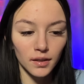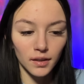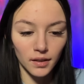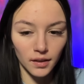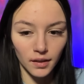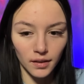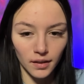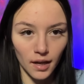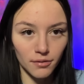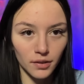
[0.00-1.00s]
И
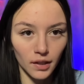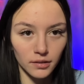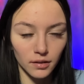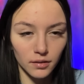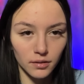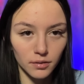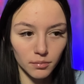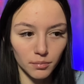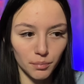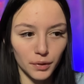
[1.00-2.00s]
я офигела,
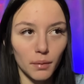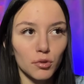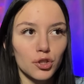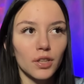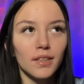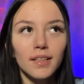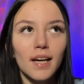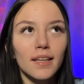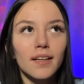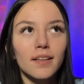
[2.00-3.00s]
потому что
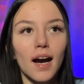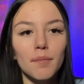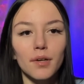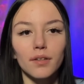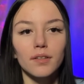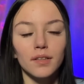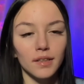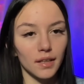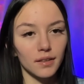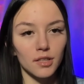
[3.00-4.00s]
никаких камер
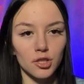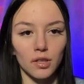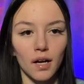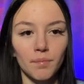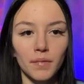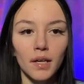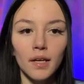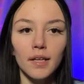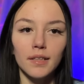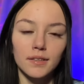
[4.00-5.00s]
я не нашла.
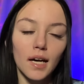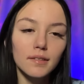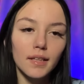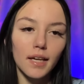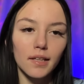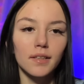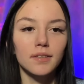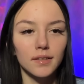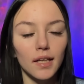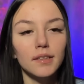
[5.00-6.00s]
Искала я их,
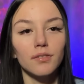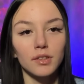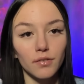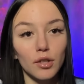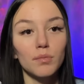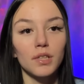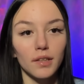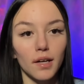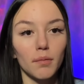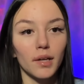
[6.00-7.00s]
кстати, в своем
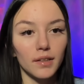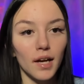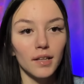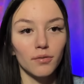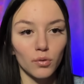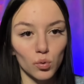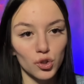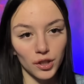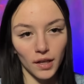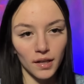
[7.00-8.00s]
телеграм-канале в
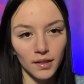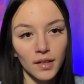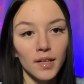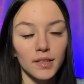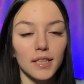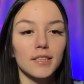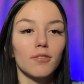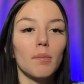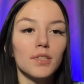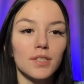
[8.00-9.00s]
кружке. Если
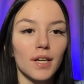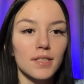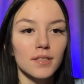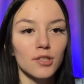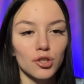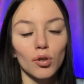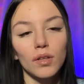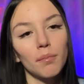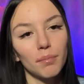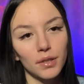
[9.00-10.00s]
вам интересно, что
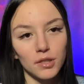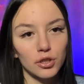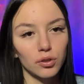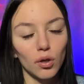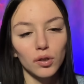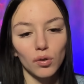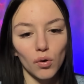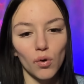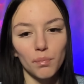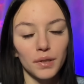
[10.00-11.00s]
там произошло,
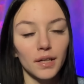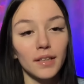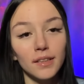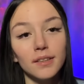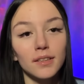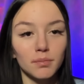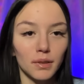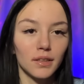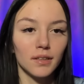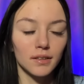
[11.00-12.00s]
то переходите,
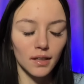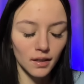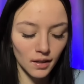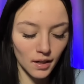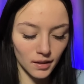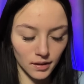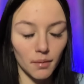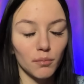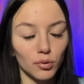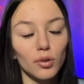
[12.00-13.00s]
смотрите.
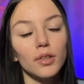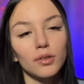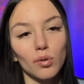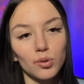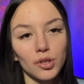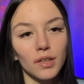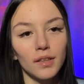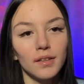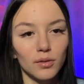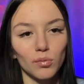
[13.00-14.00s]
Там будут эти кружки.
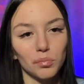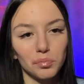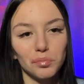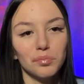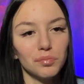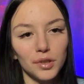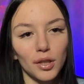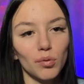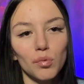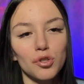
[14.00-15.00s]
Ну, я
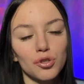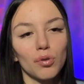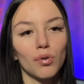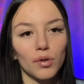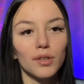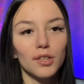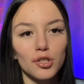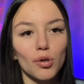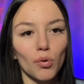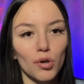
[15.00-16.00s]
думаю, что
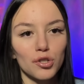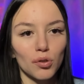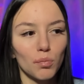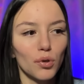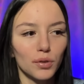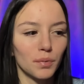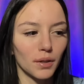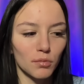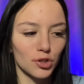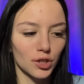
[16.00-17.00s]
еще кое-что будет,
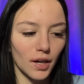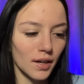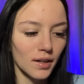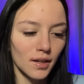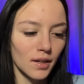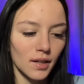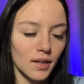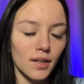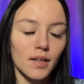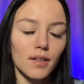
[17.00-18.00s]
потому что,
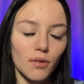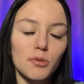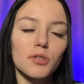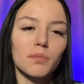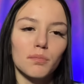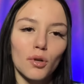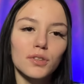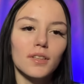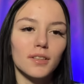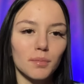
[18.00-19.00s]
в общем,
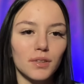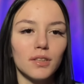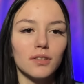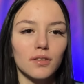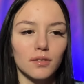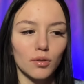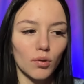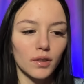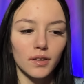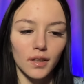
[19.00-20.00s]
просто досмотрите
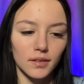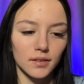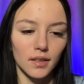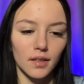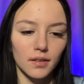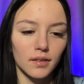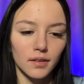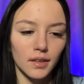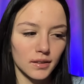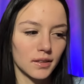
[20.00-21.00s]
ролик до конца.
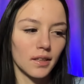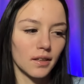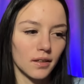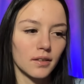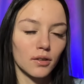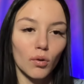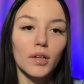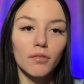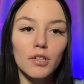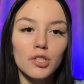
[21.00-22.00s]
Если этот
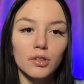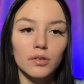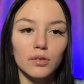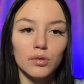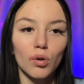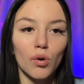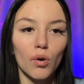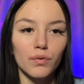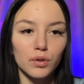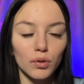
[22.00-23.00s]
ролик вышел,
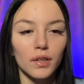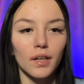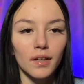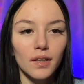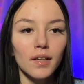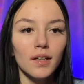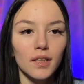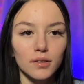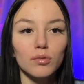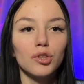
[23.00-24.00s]
то все-таки
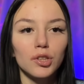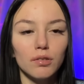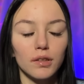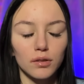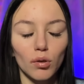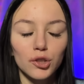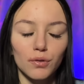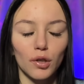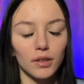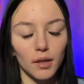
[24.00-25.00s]
случилось то,
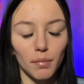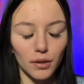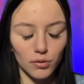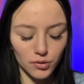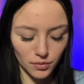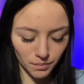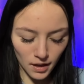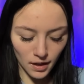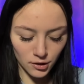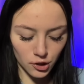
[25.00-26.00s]
чего я так боюсь.
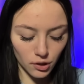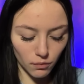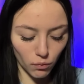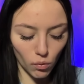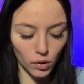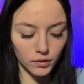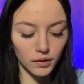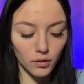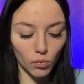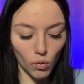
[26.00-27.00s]
«Чего?
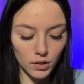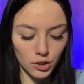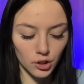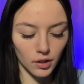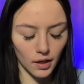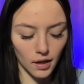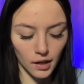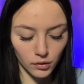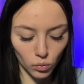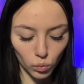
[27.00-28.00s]
Ты конченая?
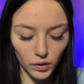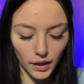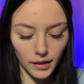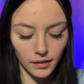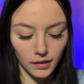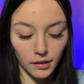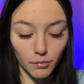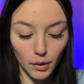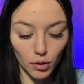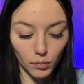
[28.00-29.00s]
Откуда это? Ты в
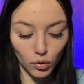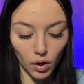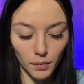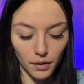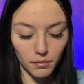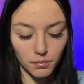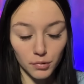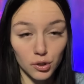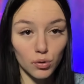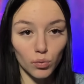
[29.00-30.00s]
моем доме?»
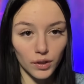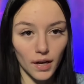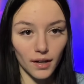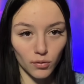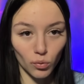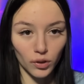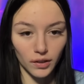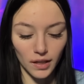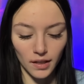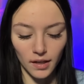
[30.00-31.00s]
Пишу я, кукле
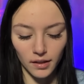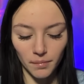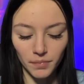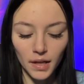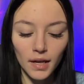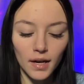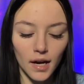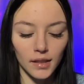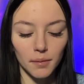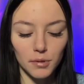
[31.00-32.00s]
Каяки.
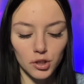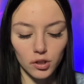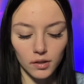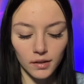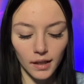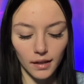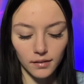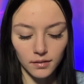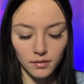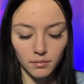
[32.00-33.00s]
Она пишет «Нет».
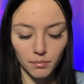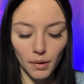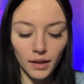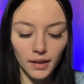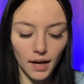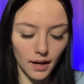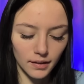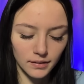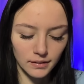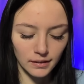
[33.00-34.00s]
«Пока
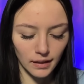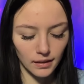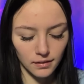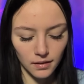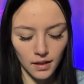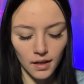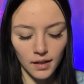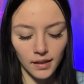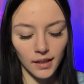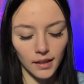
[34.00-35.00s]
нет»
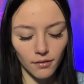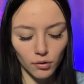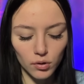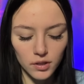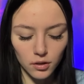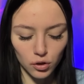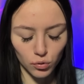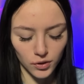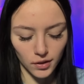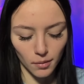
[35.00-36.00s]
я давно слежу
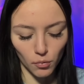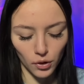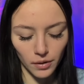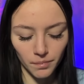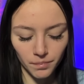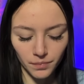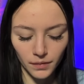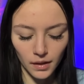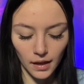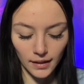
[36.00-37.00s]
за тобой.
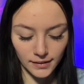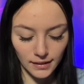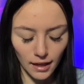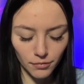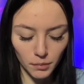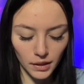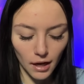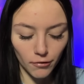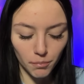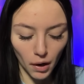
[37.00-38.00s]
Оставь
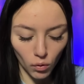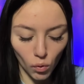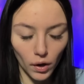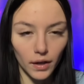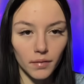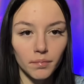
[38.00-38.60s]
меня в покое.